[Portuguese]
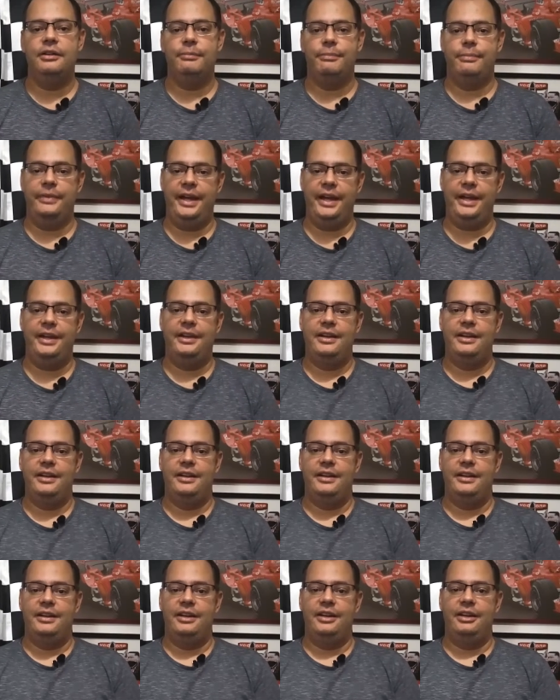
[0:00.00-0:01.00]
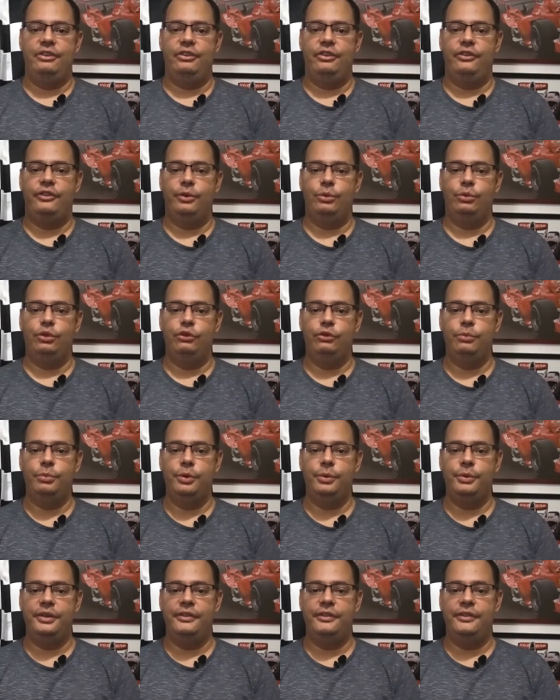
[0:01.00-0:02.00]
né? Edição
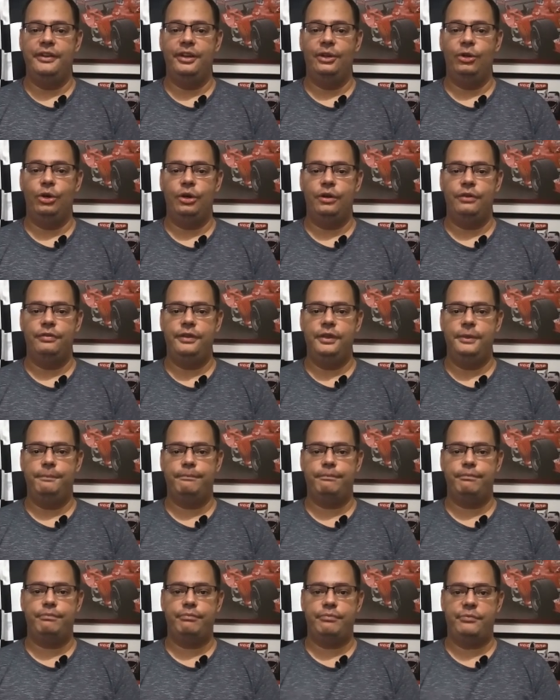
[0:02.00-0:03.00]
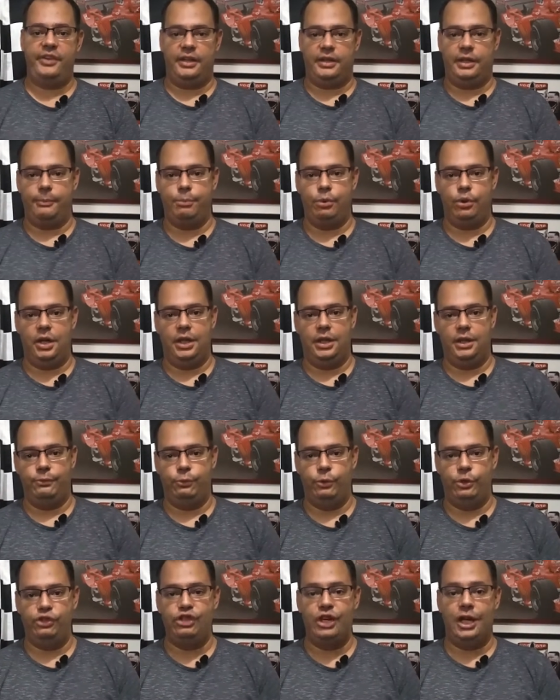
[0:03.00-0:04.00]
2019. Essa temporada
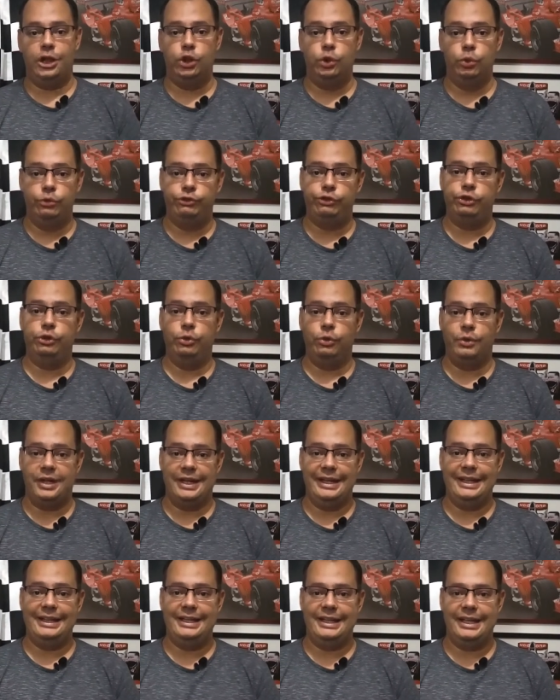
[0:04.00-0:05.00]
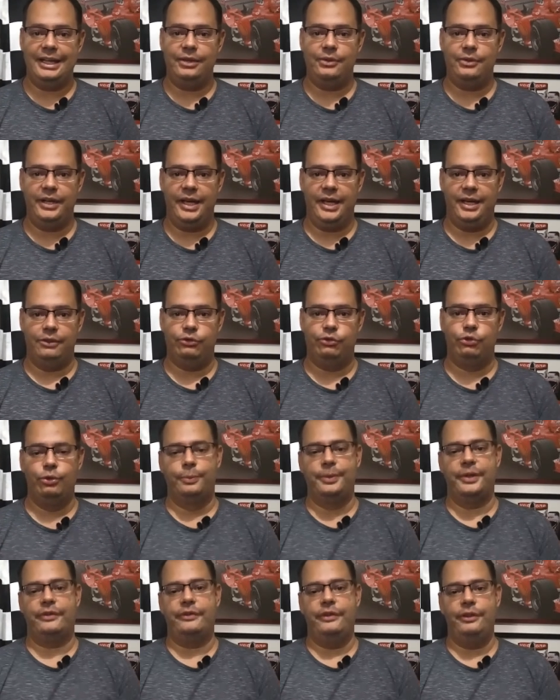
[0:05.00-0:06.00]
foi de ajuste no calendário, né? A
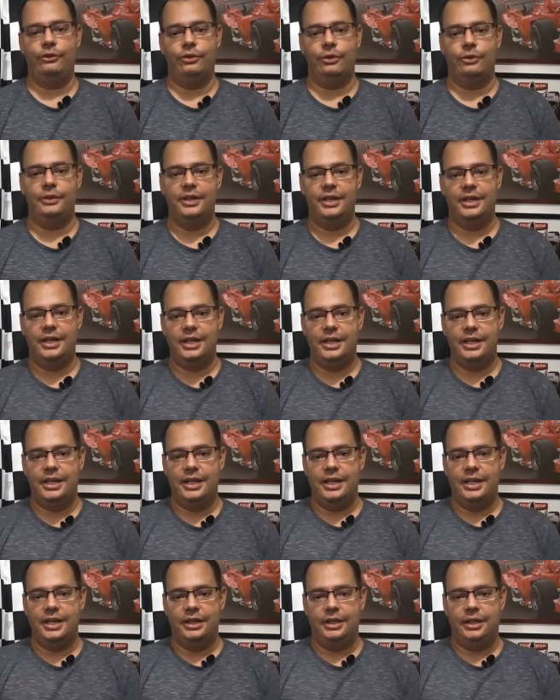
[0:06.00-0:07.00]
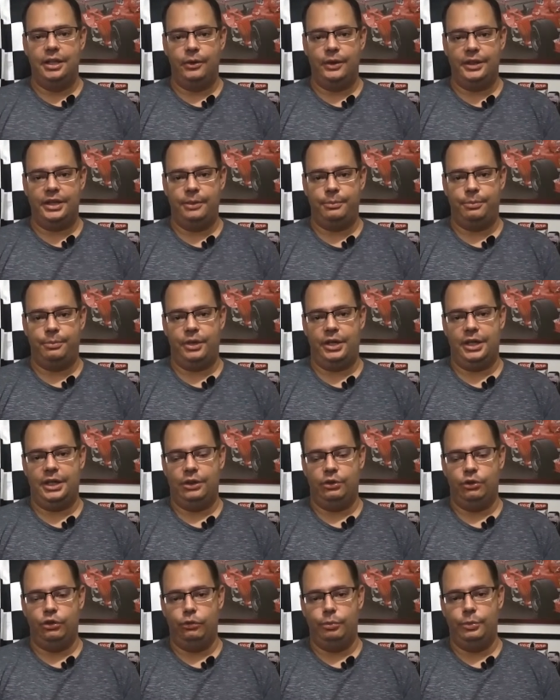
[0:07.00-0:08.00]
Super Season. Então a temporada
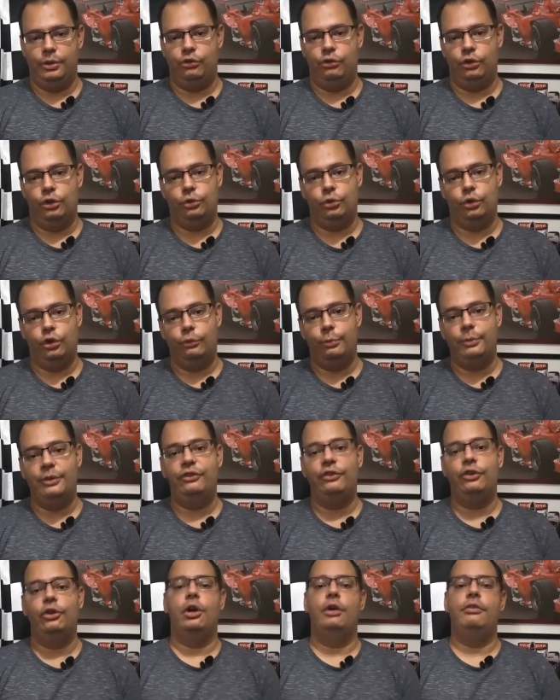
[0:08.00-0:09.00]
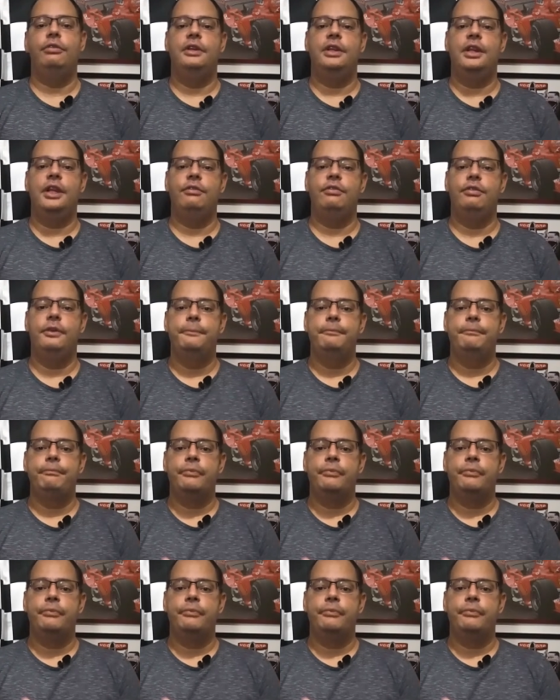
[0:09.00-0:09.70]
2018-2019 teve